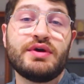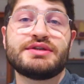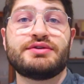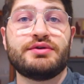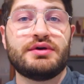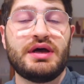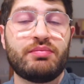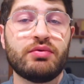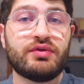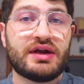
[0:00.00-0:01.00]
questo
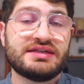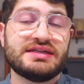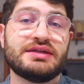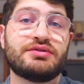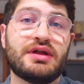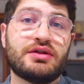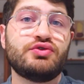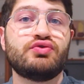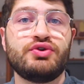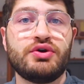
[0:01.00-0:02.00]
appunto era già stato dato a
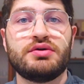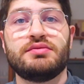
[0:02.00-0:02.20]
giugno,